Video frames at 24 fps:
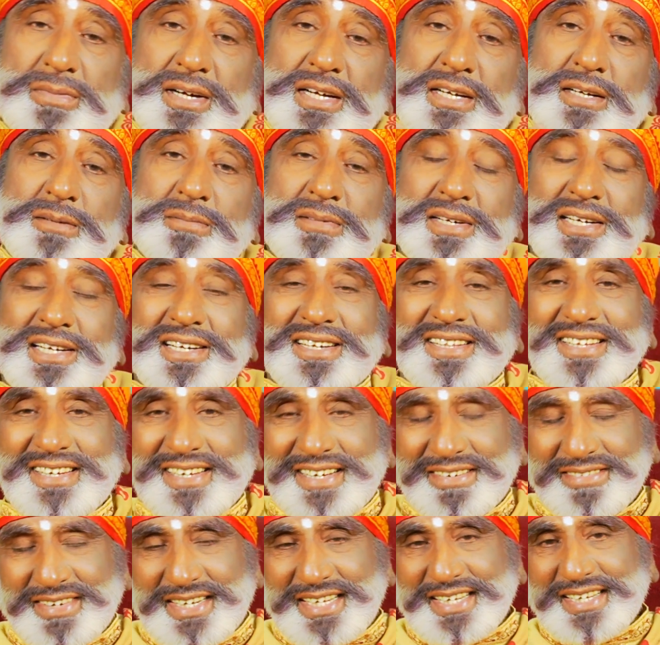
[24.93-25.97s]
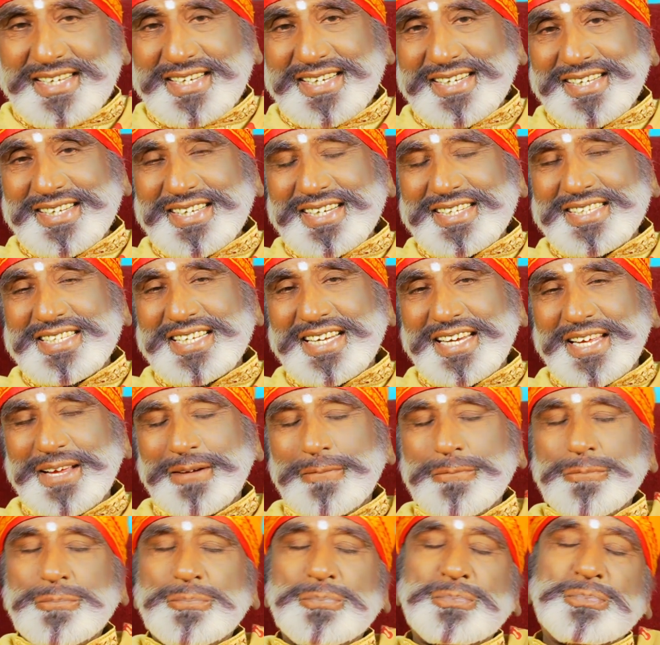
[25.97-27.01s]
மீண்டும் வருகிறது கவனகர் கர்ஜனை
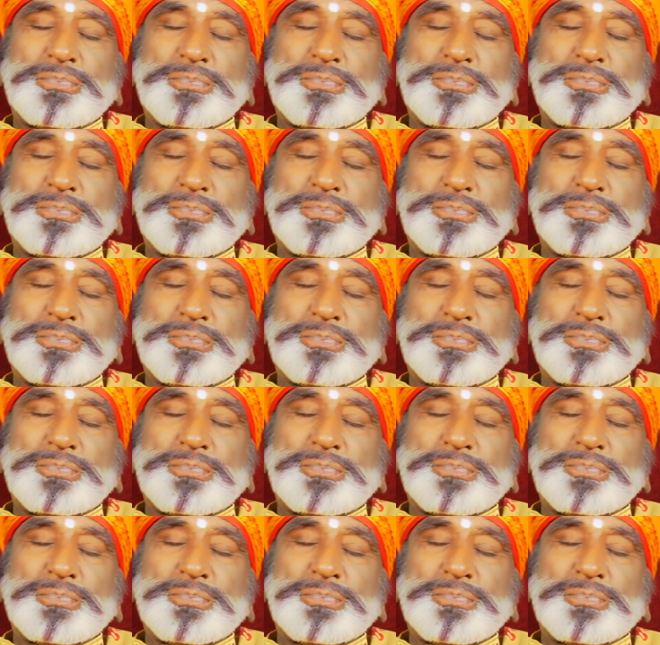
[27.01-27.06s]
